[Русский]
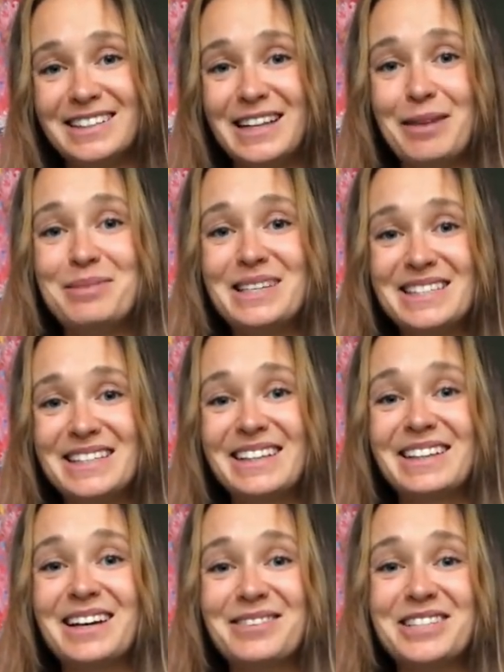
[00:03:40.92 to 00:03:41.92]
на месте
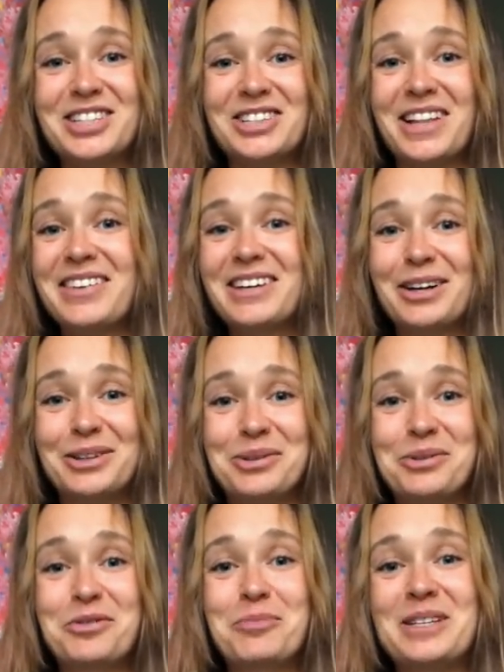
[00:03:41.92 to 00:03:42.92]
головы человека,
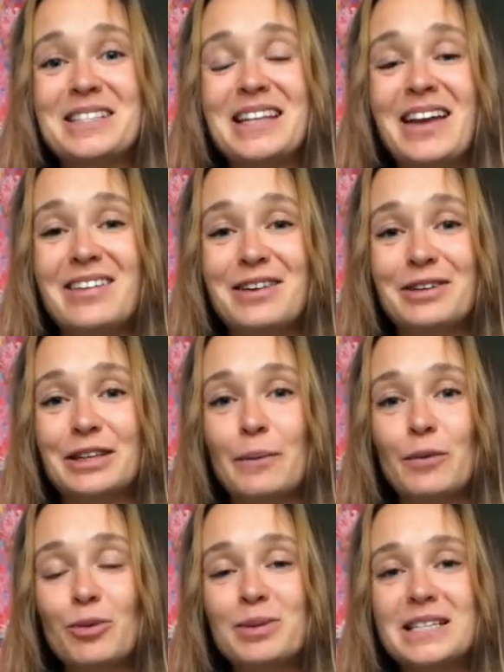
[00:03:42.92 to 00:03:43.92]
которого вы представили в
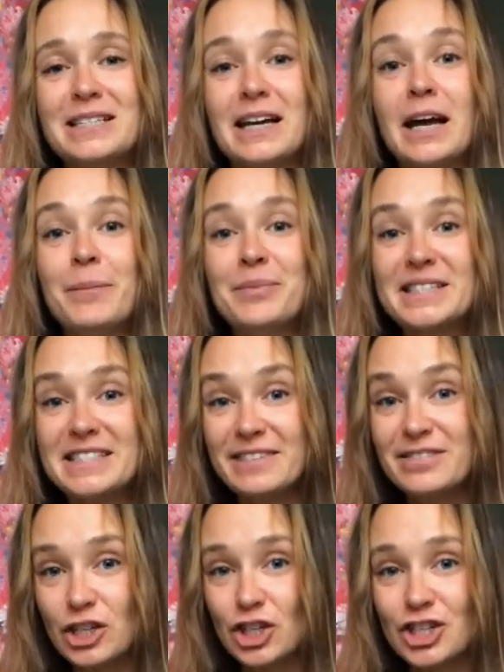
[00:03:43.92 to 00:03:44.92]
этом образе,
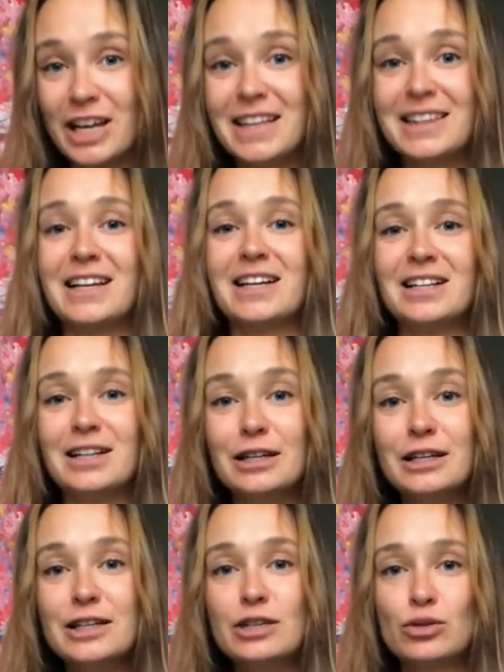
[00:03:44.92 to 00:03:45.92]
совершенно
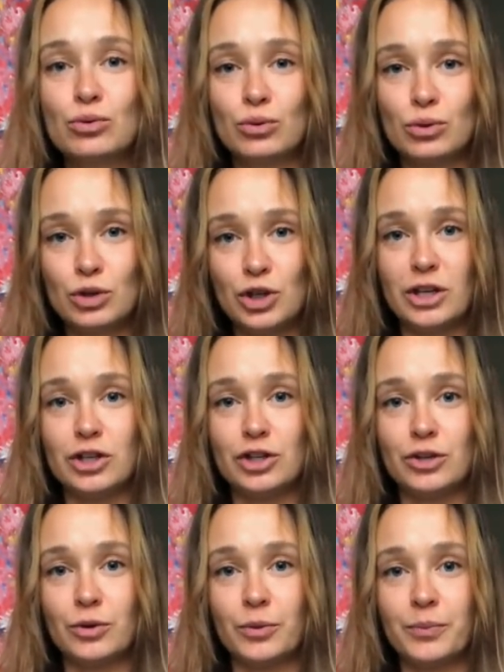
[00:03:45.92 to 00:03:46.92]
лысую
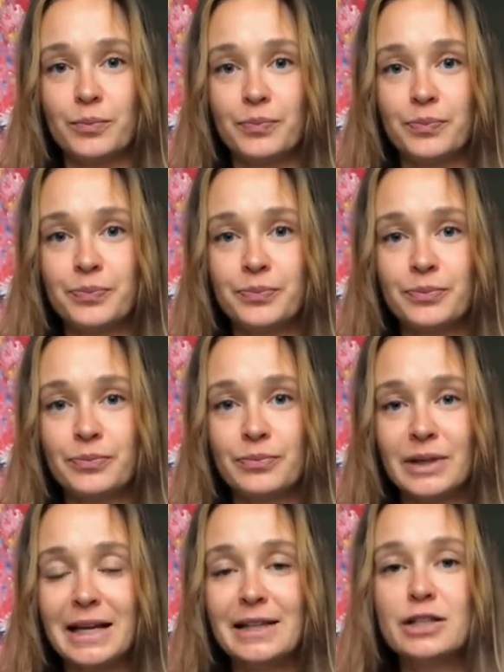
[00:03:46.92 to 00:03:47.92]
женщину.
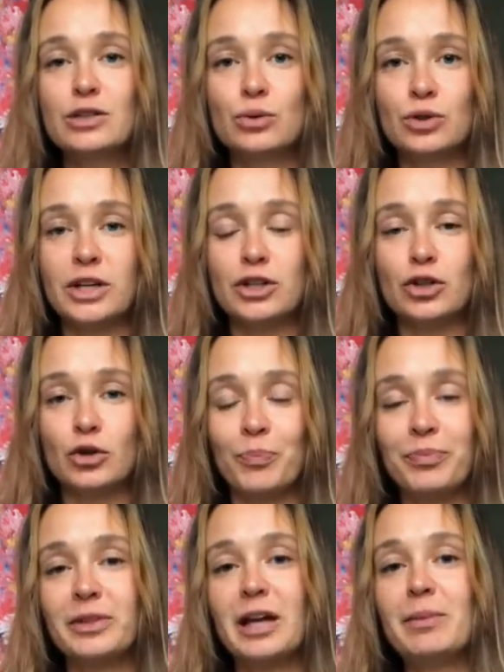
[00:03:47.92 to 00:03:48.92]
Лысую женщину.
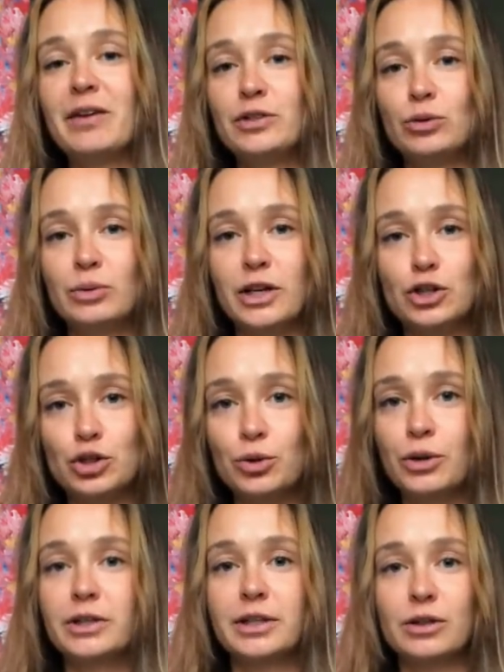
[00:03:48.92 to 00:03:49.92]
Добавьте туда
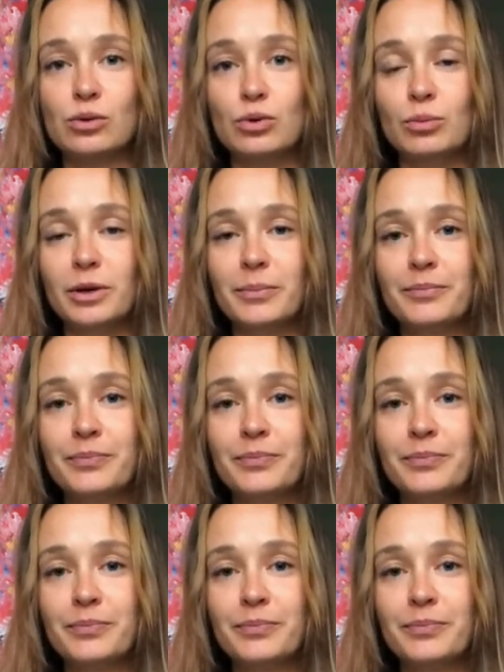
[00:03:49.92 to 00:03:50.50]
черные губы,